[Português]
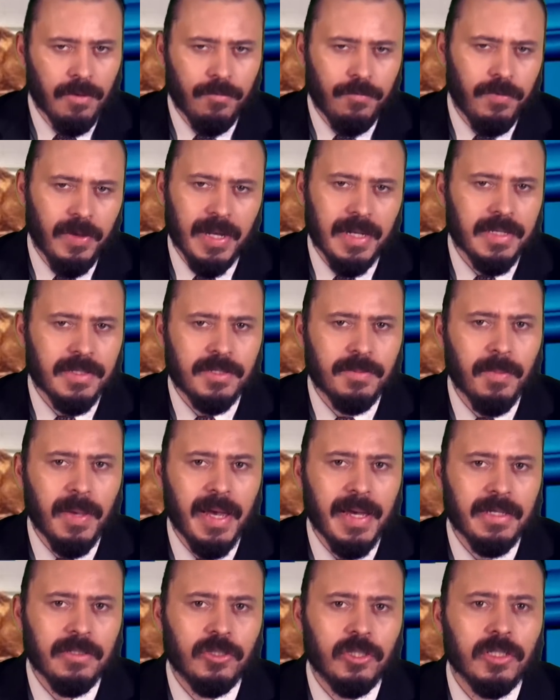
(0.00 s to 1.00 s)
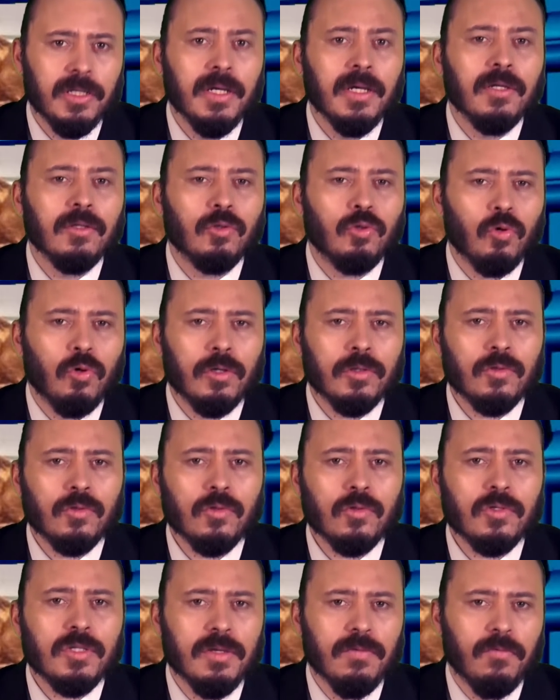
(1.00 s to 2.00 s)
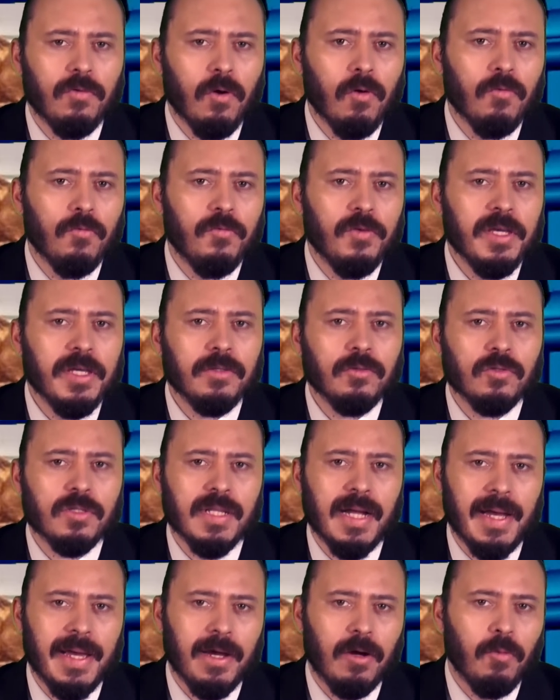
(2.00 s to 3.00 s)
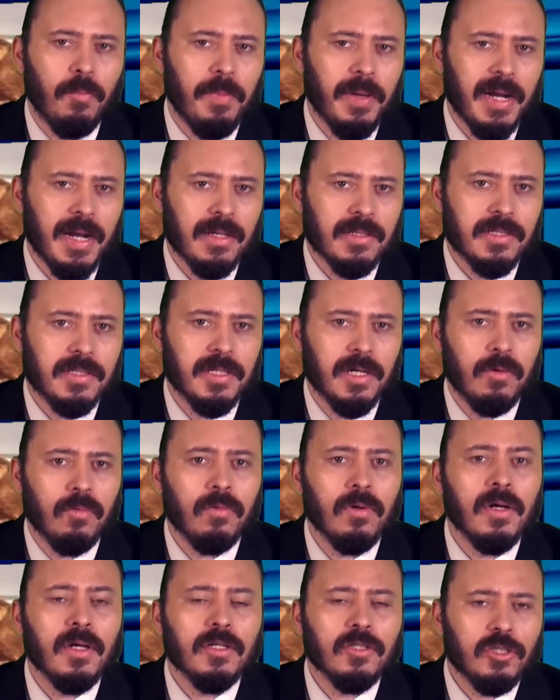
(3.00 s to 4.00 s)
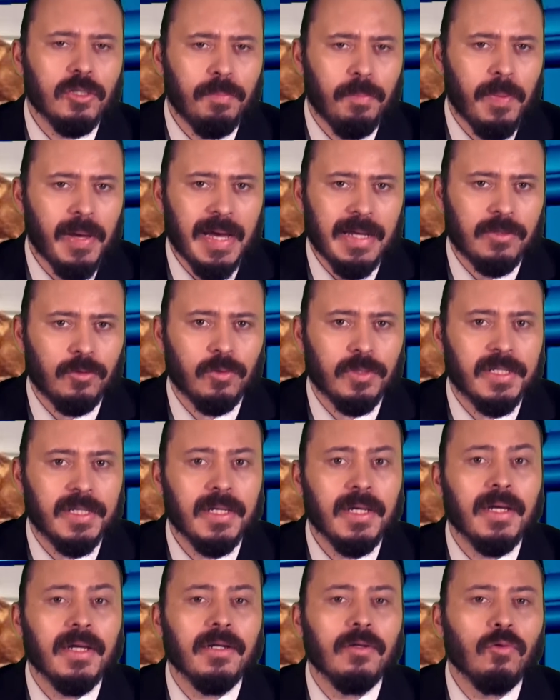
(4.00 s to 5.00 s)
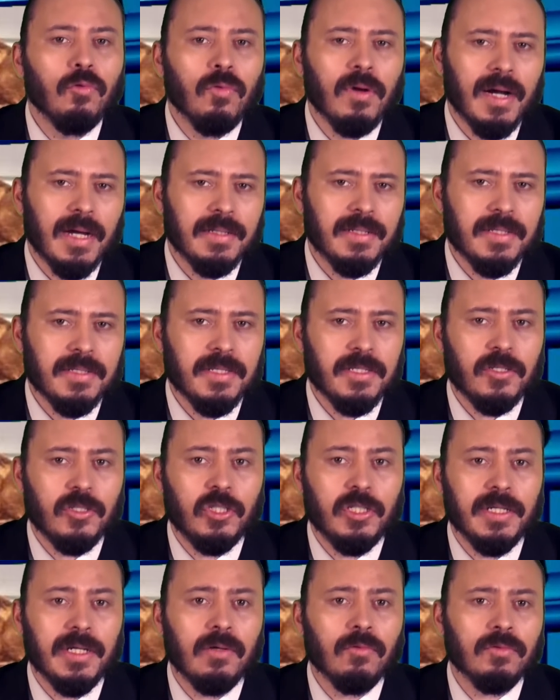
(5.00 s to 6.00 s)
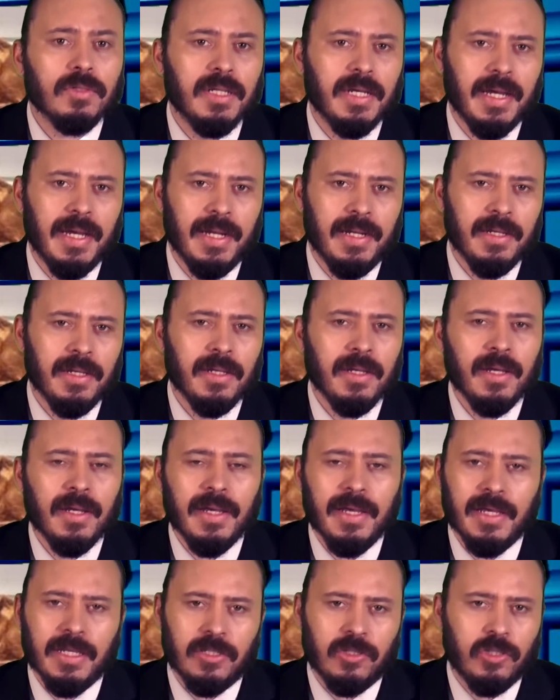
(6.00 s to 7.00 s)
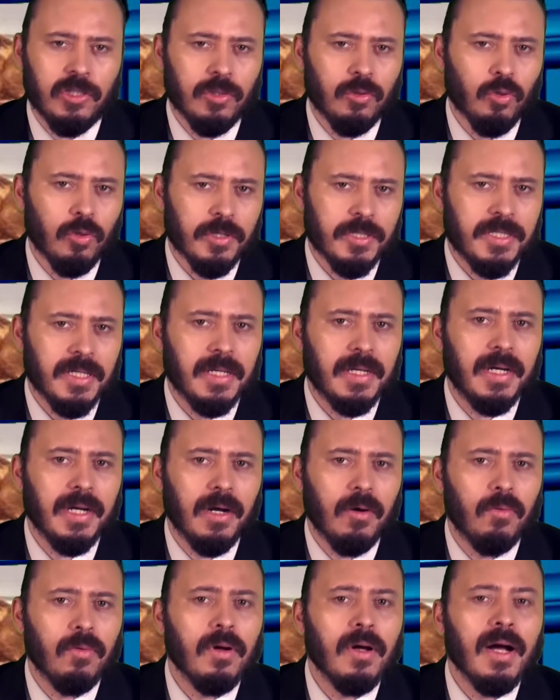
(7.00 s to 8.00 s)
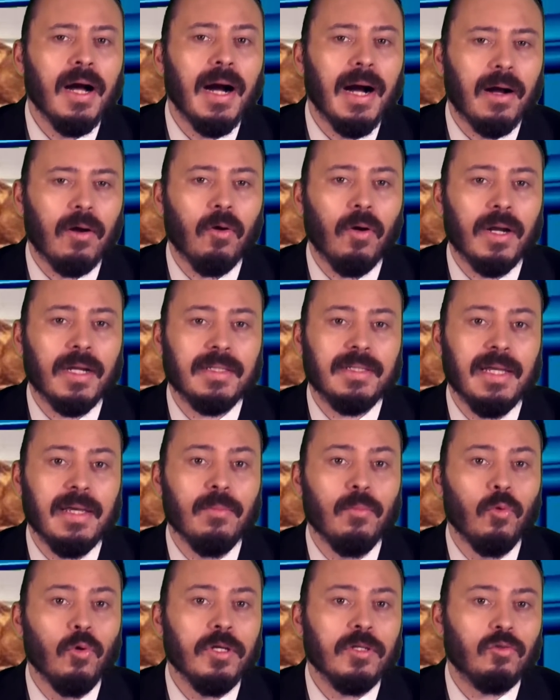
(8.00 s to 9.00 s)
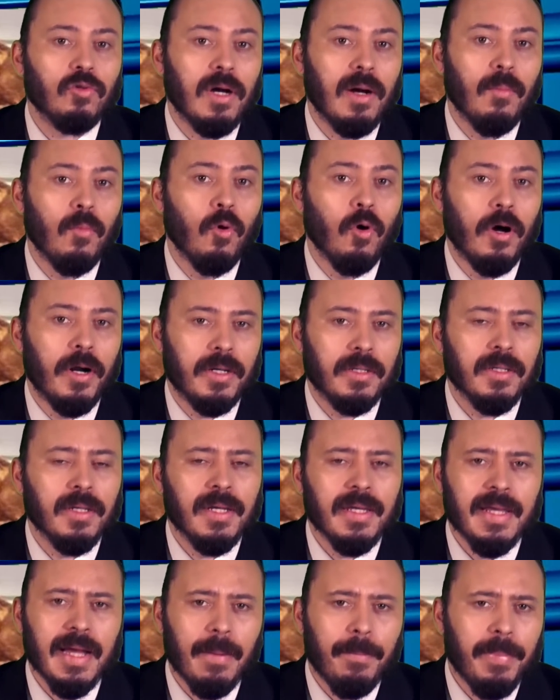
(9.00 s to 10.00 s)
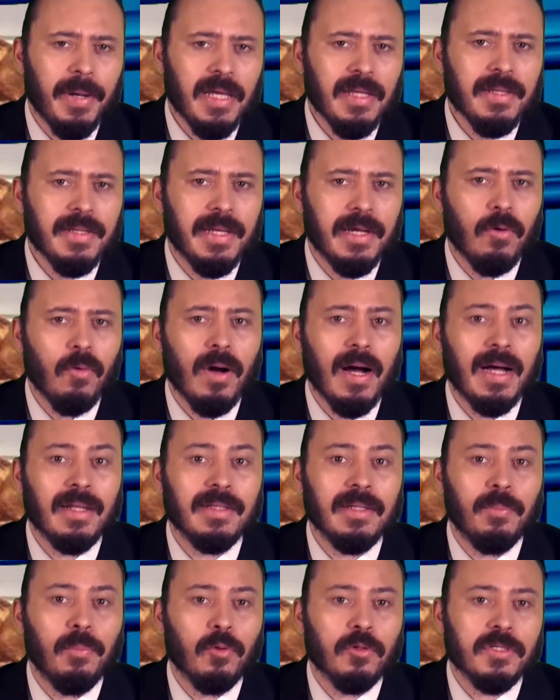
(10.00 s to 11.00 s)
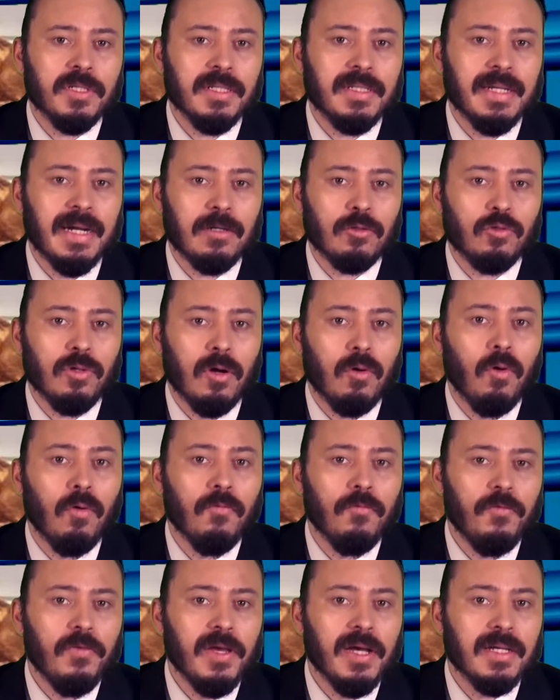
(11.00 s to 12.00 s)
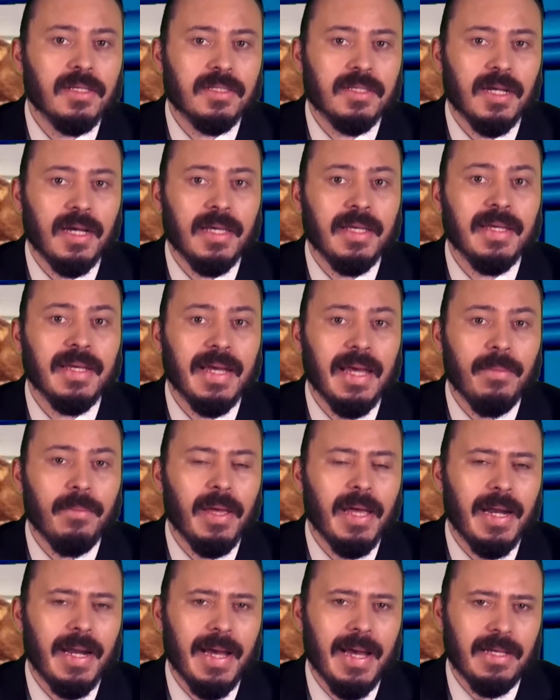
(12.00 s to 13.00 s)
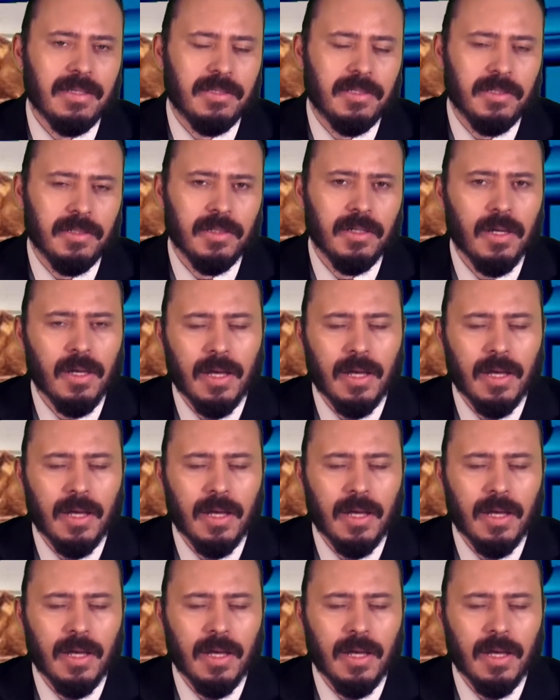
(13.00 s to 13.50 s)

Felizmente, todos os envolvidos na recuperação de Patrick nunca desistiram dele. Este doce cão agora tem muito amor e aprendeu a depositar sua confiança em quem merece.